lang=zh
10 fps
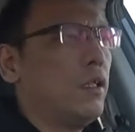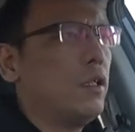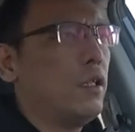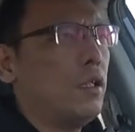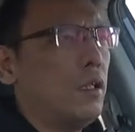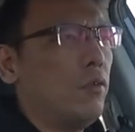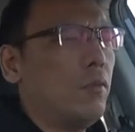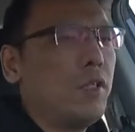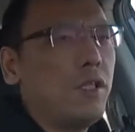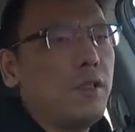那我
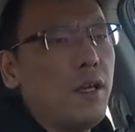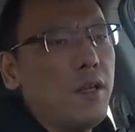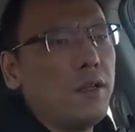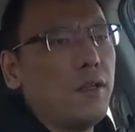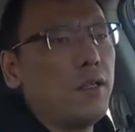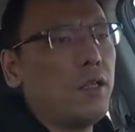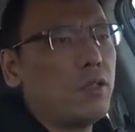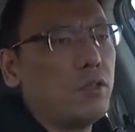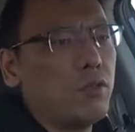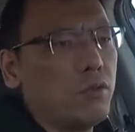们现在呢，让
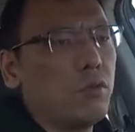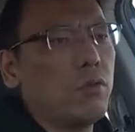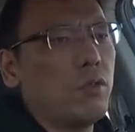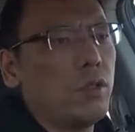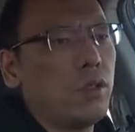车速